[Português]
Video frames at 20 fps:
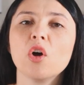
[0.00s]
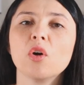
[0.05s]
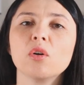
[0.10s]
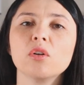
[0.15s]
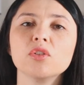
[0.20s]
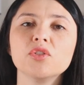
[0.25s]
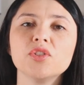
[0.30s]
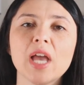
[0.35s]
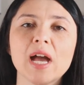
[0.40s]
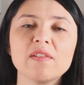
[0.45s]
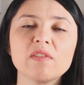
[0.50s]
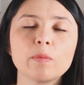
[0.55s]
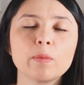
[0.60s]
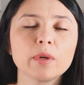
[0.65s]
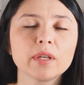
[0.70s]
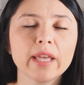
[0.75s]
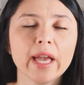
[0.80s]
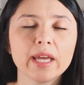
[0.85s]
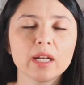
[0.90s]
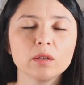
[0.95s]
odiava
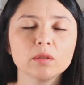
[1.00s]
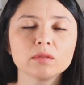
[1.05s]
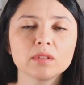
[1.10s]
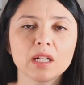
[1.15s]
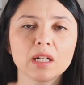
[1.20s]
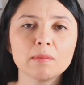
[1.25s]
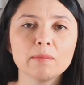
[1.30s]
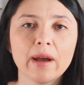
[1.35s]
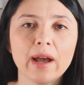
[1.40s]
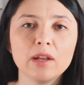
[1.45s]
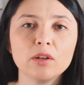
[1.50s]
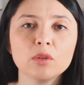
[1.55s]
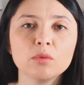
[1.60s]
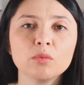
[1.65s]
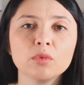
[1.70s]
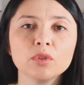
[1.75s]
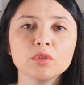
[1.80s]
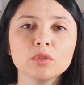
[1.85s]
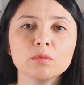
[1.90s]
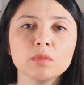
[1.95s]
porque era um trabalho
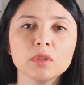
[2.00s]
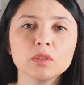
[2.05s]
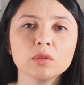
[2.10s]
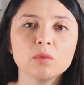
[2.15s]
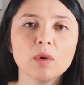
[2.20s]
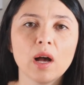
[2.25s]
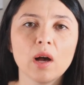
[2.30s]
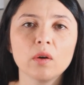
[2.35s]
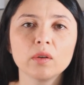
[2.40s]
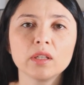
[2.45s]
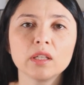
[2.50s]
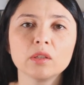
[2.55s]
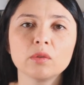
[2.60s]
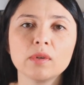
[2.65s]
muito manual que